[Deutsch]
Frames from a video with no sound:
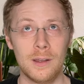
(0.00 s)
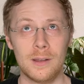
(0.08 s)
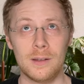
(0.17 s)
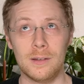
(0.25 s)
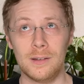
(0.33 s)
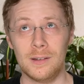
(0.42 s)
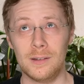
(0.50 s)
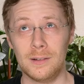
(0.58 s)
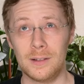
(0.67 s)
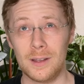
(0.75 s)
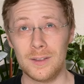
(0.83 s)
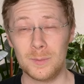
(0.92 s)
äh,
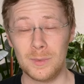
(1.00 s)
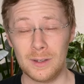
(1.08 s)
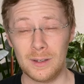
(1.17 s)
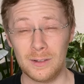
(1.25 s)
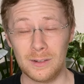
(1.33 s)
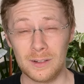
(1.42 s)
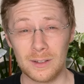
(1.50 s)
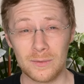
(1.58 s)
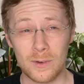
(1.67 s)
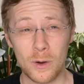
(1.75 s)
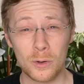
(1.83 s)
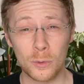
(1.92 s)
da ist mir,
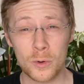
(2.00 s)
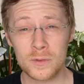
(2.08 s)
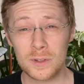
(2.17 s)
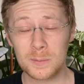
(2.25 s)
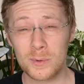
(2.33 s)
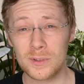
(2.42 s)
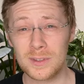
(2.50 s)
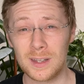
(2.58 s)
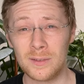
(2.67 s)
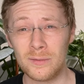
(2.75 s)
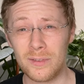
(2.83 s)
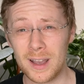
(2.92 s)
das war auch
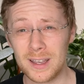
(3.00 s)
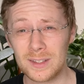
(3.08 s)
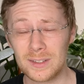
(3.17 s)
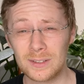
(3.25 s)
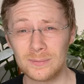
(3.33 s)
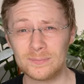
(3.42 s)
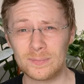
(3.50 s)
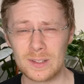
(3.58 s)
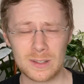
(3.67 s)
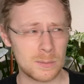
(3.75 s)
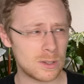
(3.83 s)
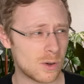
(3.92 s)
90% weiß,
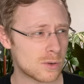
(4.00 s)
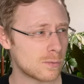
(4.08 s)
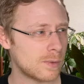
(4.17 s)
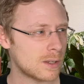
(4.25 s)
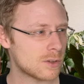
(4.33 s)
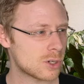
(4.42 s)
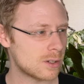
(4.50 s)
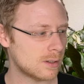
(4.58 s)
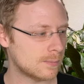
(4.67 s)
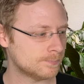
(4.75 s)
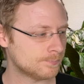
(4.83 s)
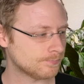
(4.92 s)
das habe ich auch schon
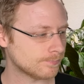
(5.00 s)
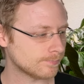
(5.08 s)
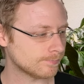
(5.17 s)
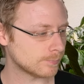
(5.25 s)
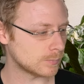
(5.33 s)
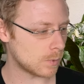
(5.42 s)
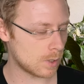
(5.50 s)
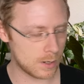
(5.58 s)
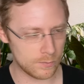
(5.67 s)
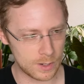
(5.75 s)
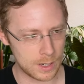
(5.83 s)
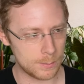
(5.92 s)
weggeschnitten oder
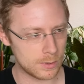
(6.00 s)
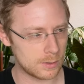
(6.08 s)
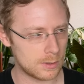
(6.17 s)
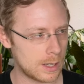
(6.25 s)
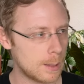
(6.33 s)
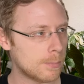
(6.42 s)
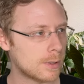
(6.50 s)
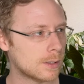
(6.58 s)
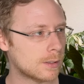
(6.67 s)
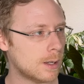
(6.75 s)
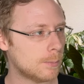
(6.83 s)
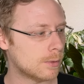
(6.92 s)
einfach abge,
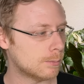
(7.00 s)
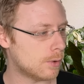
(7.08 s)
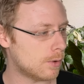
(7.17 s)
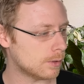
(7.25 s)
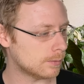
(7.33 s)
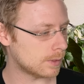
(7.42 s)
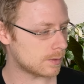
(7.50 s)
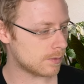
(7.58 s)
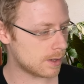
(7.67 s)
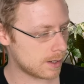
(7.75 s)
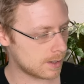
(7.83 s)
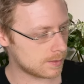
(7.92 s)
abge, abgebrochen, das
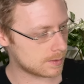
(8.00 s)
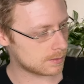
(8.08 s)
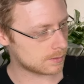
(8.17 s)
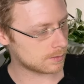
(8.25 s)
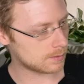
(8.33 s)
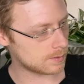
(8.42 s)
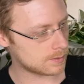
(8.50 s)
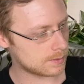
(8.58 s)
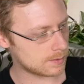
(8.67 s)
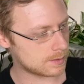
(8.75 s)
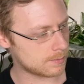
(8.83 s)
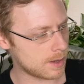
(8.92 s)
war eins, das,
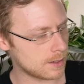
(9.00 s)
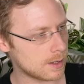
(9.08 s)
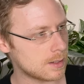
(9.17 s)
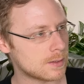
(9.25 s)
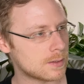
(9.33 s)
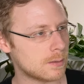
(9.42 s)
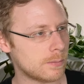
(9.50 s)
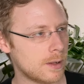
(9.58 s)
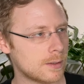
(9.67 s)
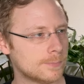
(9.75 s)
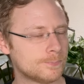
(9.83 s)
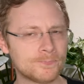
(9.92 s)
das zweitälteste Blatt.